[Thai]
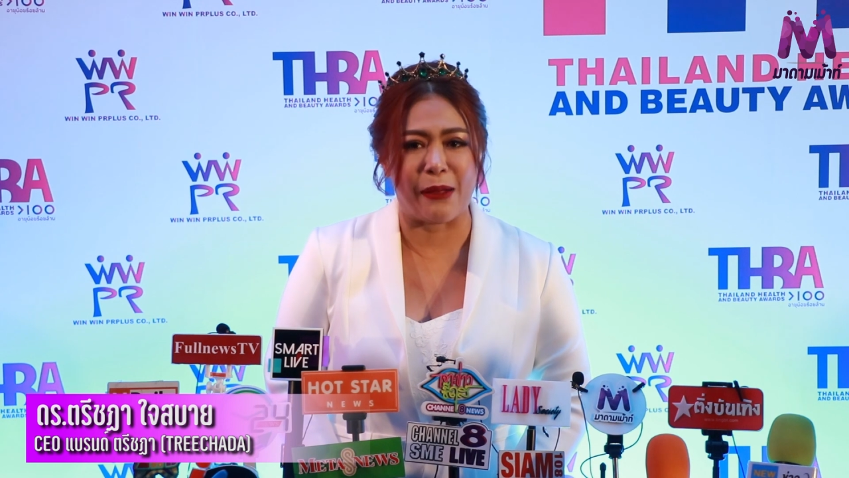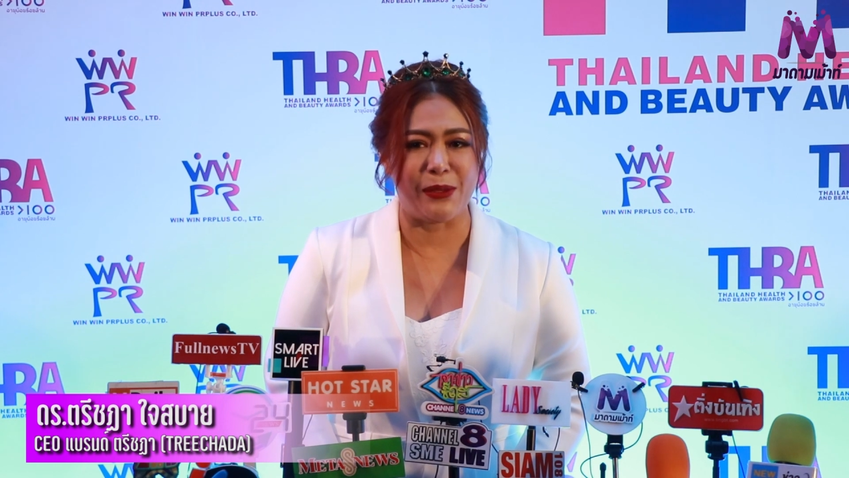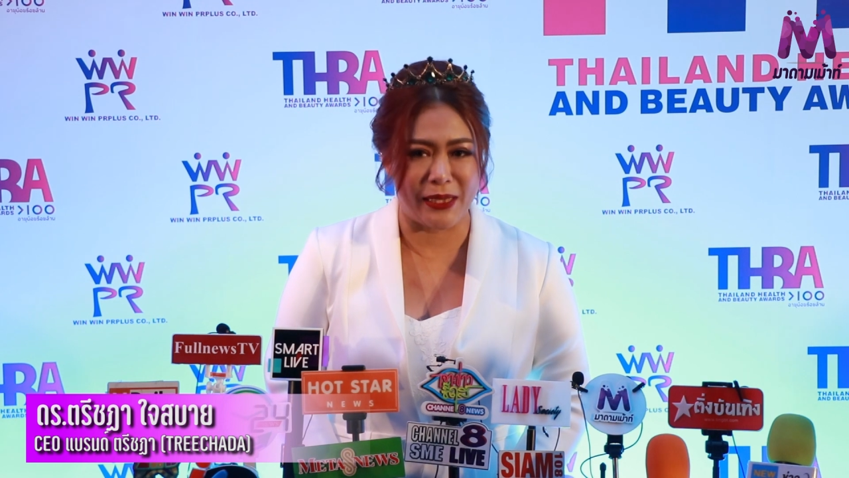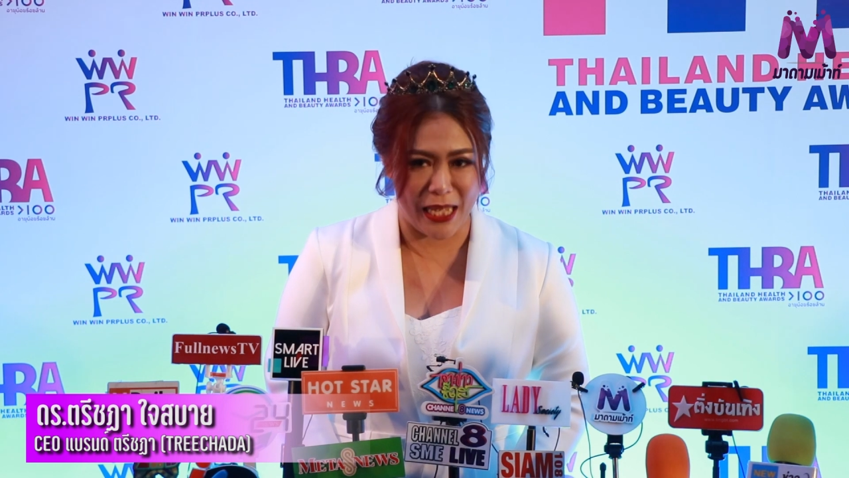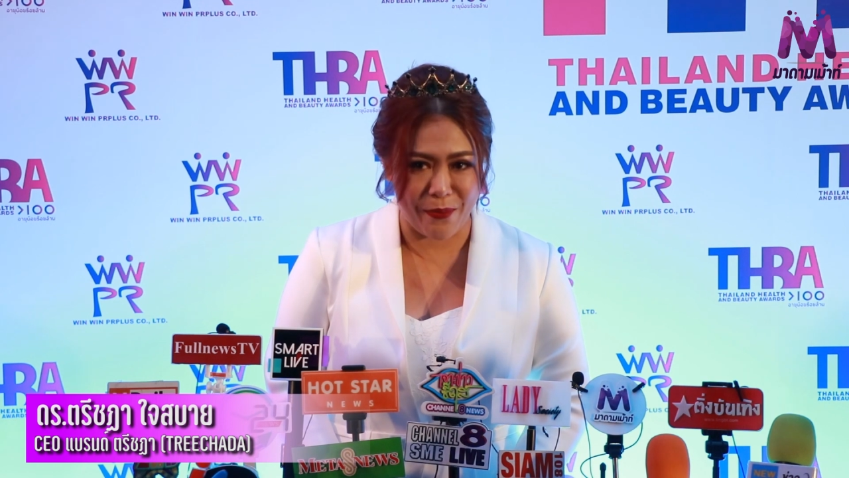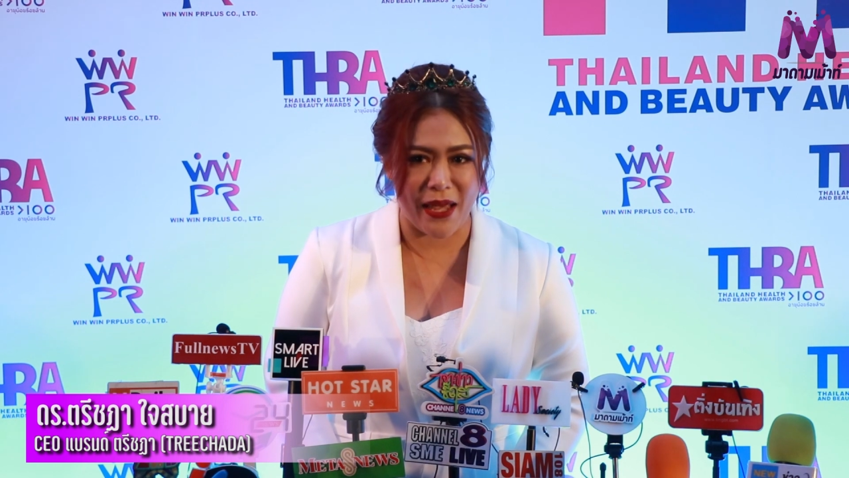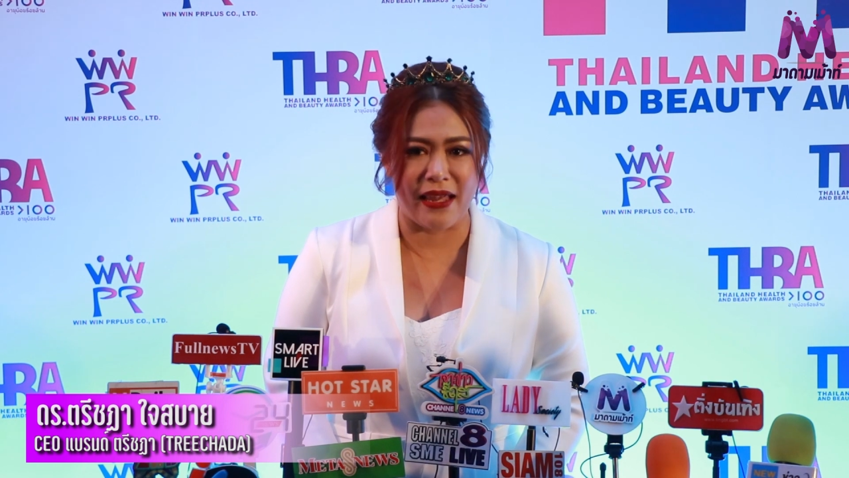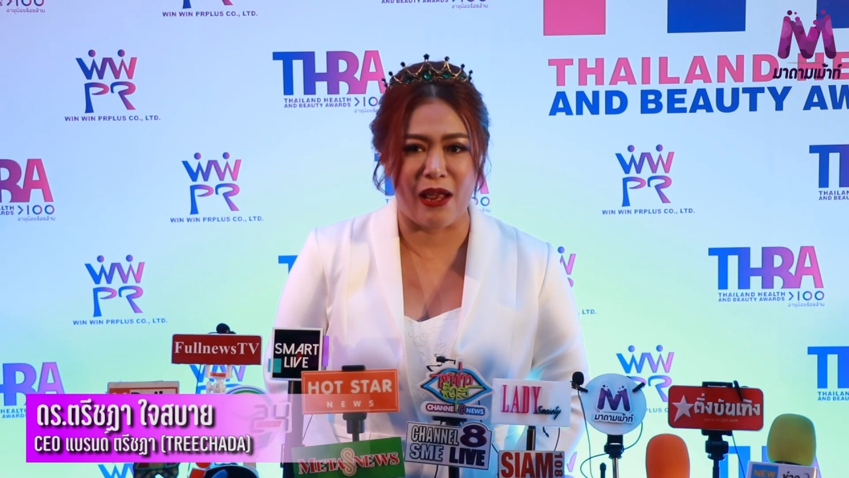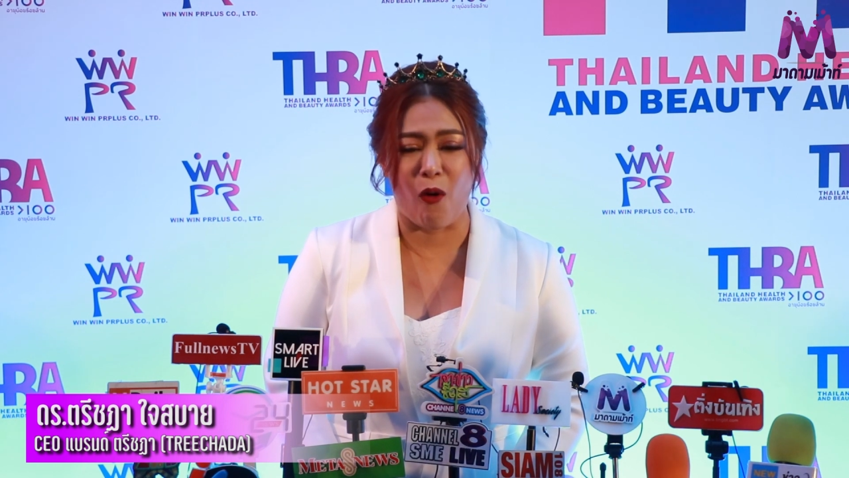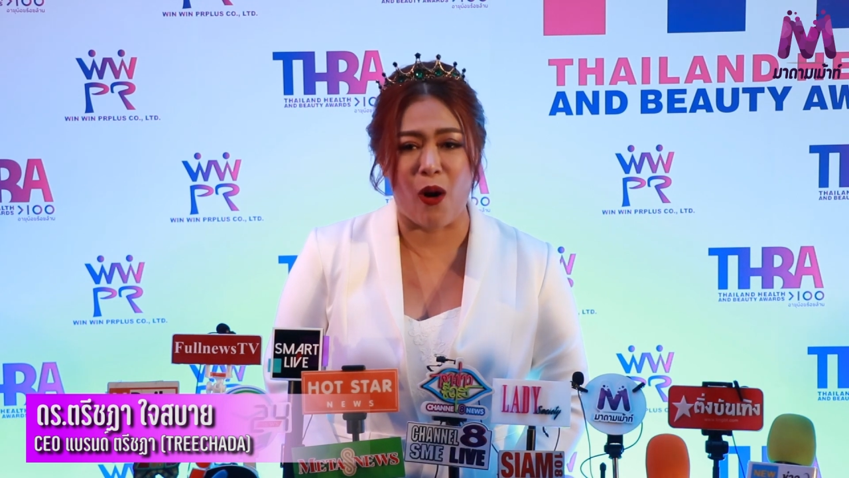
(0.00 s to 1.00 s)
13-14 ปี
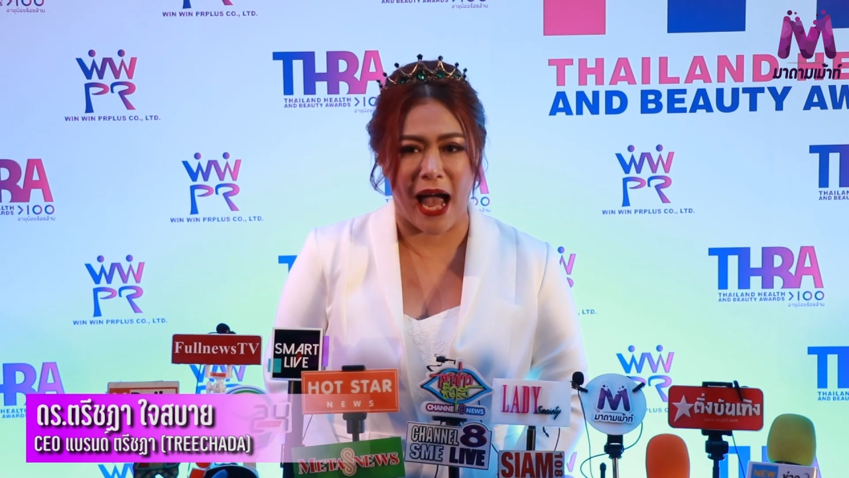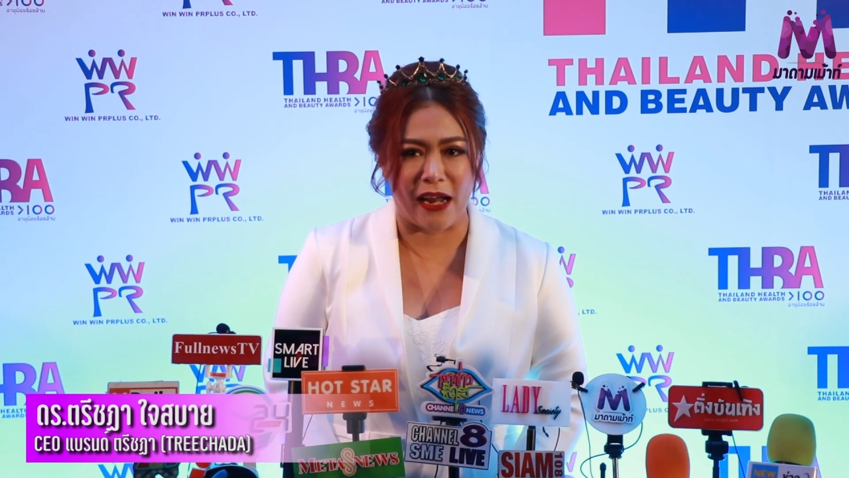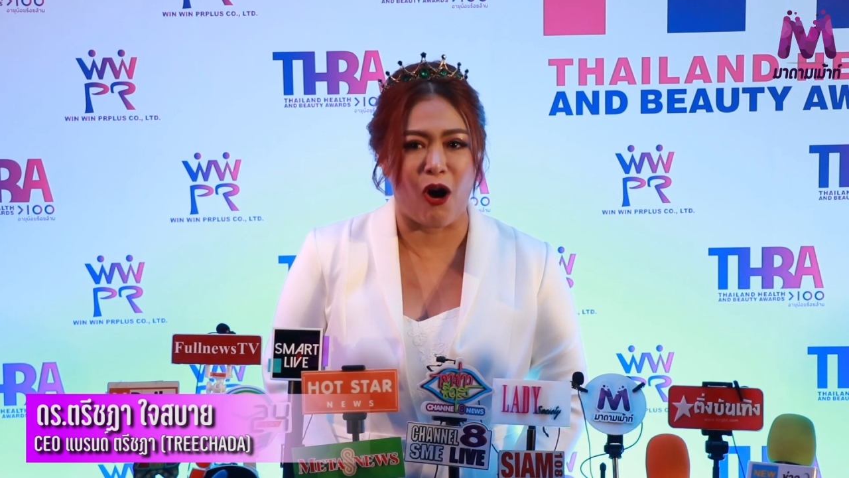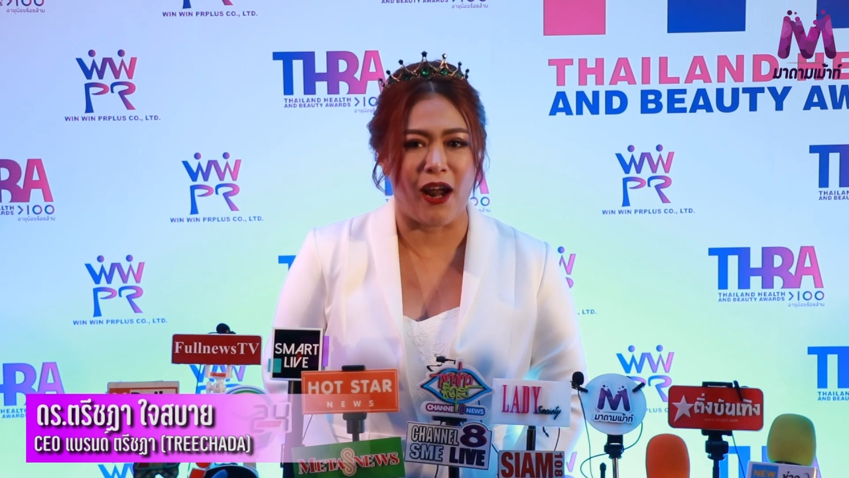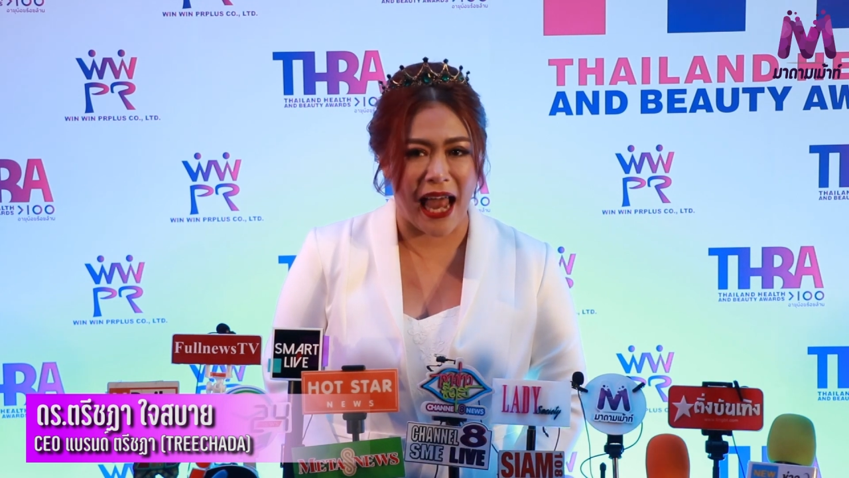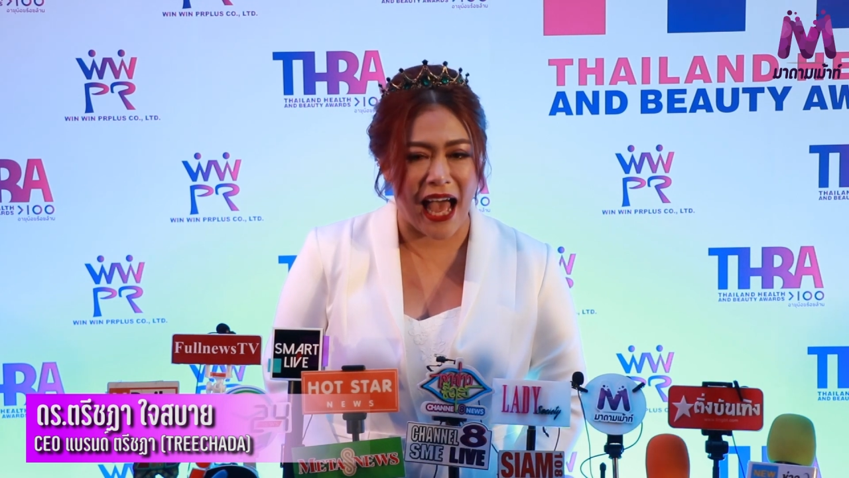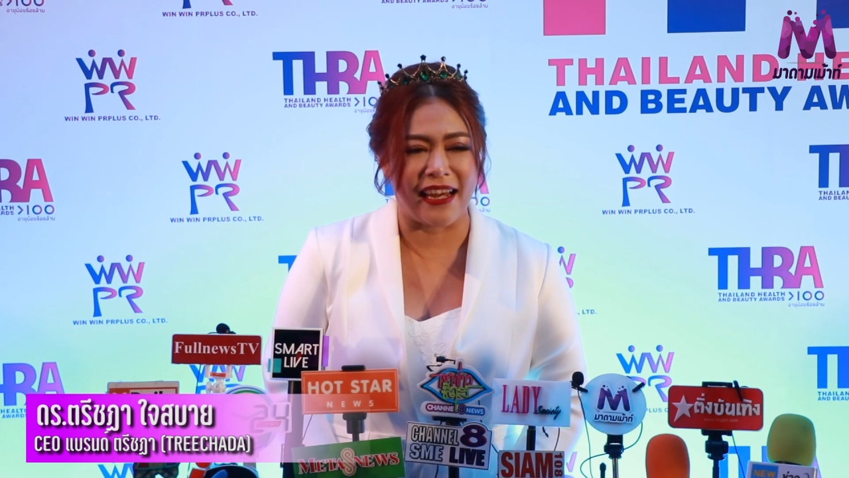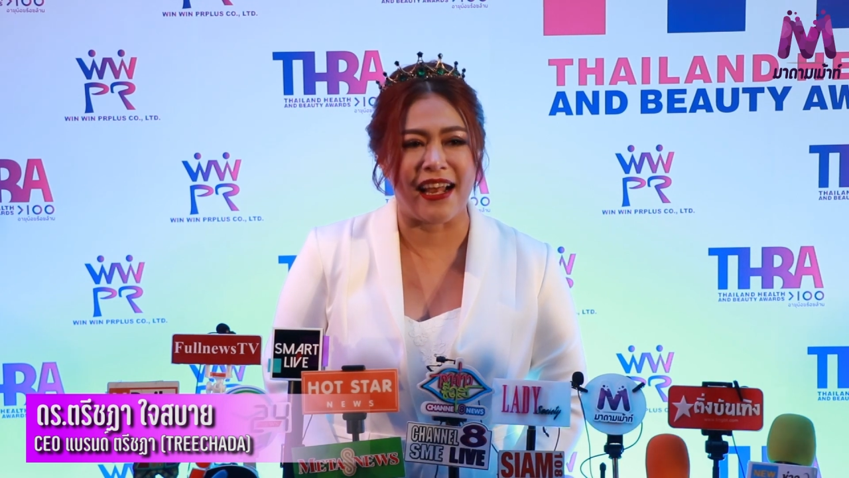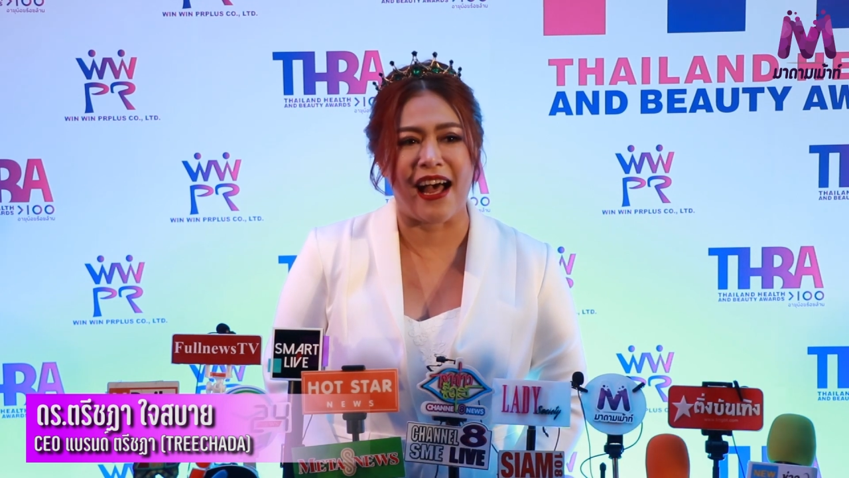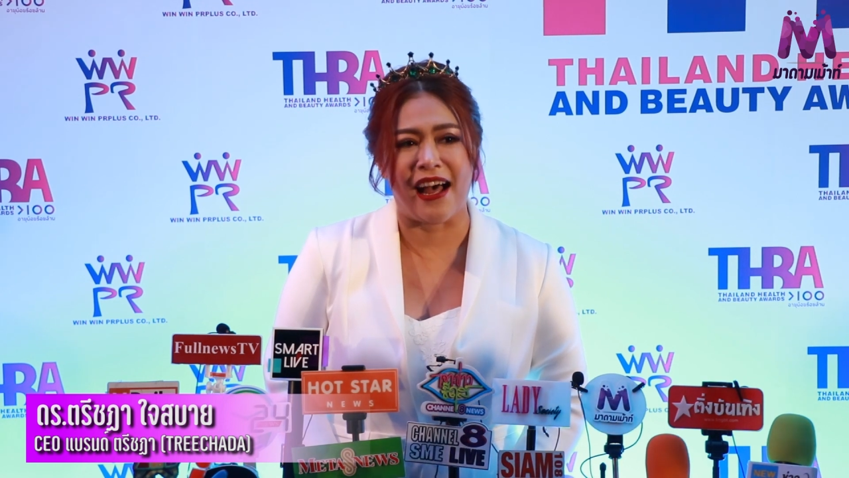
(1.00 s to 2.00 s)
ในวงการออนไล
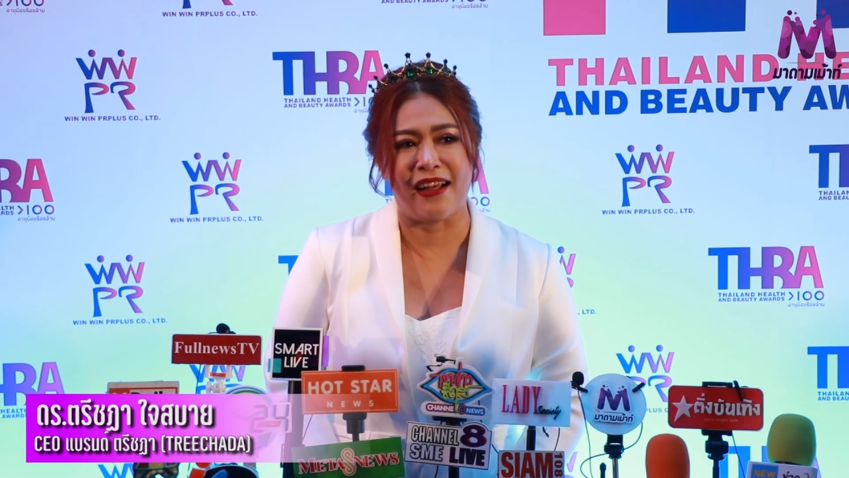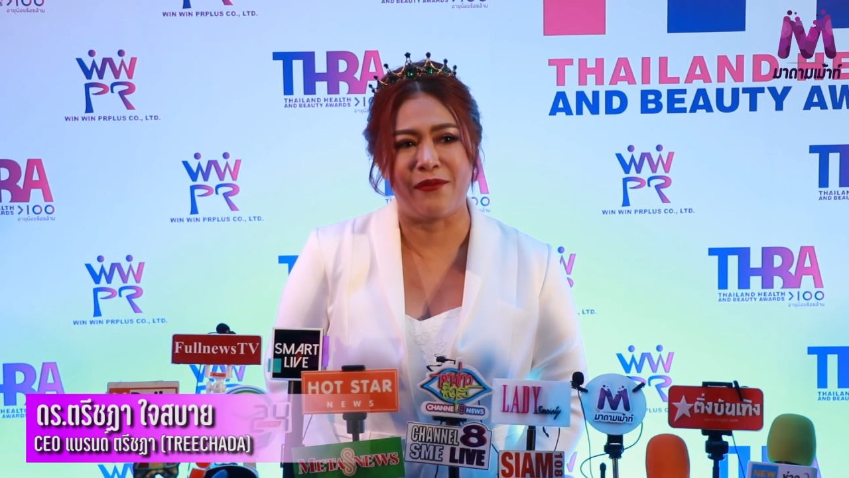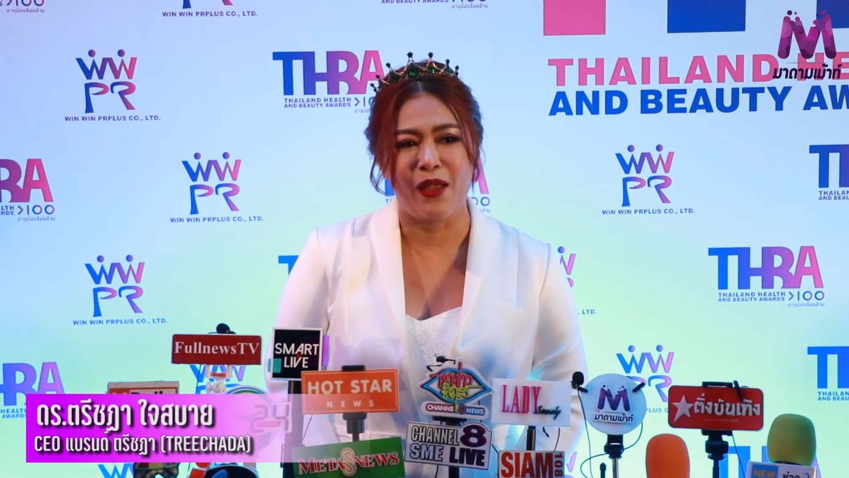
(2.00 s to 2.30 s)
น์นะคะ